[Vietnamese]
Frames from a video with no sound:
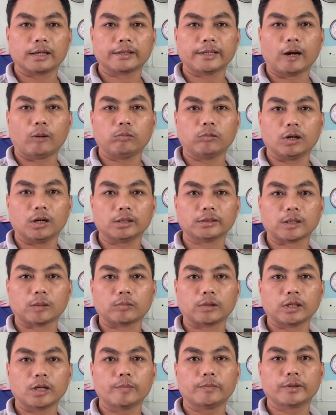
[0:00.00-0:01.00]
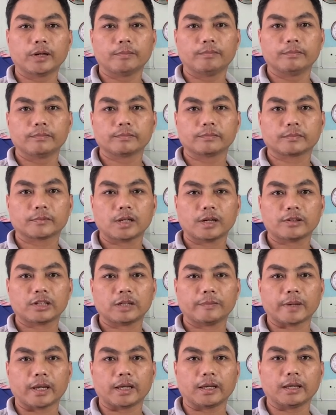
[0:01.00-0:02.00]
à, nhông ở trong cái khung room
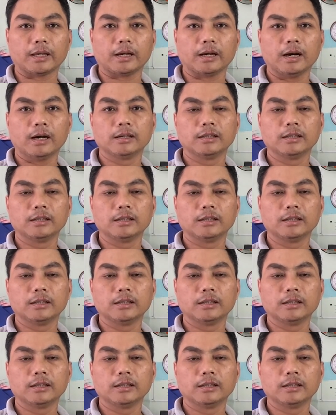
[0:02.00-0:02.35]
nó sẽ bị